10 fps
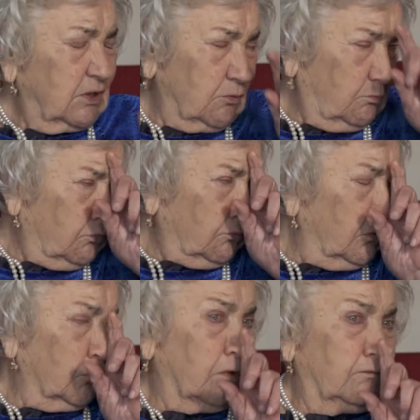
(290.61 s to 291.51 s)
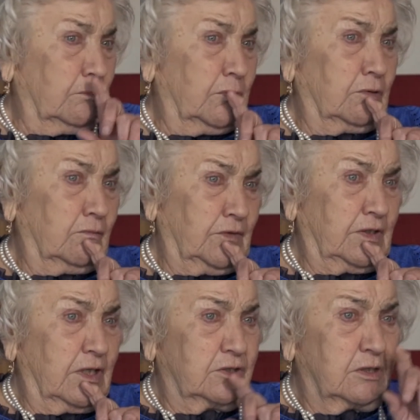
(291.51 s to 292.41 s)
tylko pół głowy było
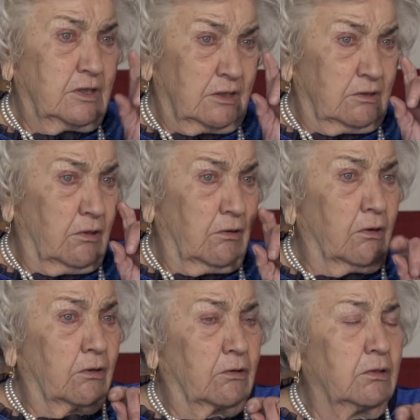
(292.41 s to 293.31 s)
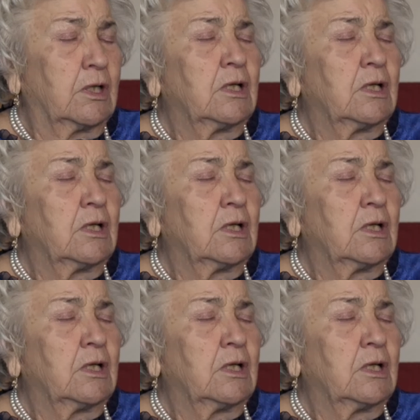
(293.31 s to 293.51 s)
widać, jedno oko.